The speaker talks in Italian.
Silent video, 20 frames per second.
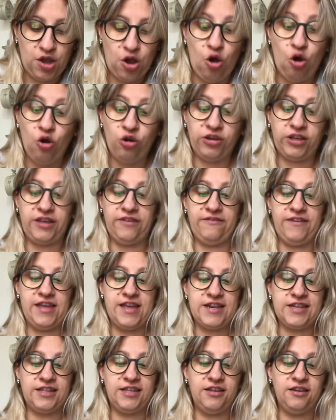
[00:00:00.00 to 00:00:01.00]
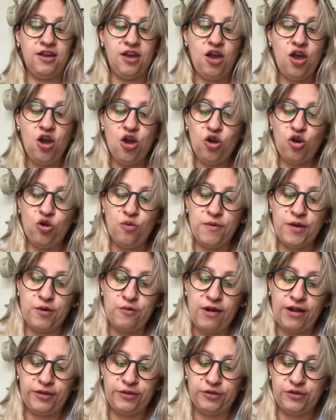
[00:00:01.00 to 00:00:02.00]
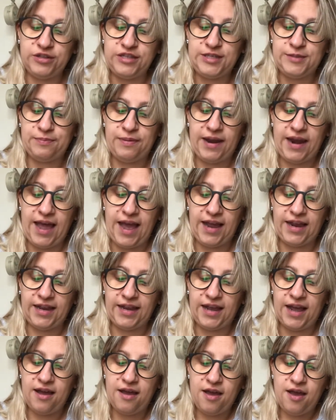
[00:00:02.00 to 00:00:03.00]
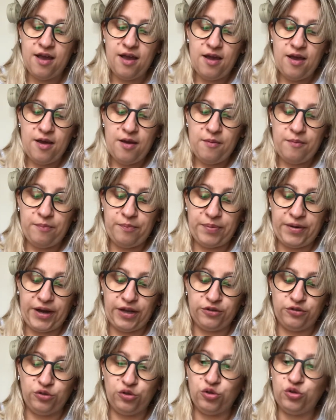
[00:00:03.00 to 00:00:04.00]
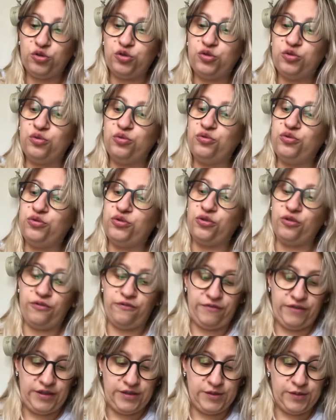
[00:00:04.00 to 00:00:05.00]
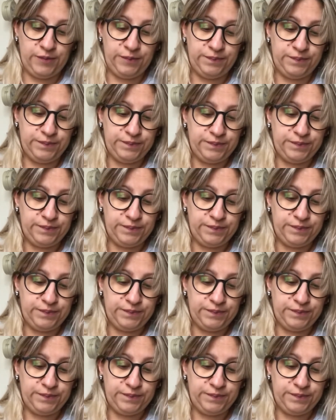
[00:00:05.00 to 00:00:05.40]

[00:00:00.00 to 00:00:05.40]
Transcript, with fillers: Occhi verdi, come quando li spalanca, prendono tutto il viso.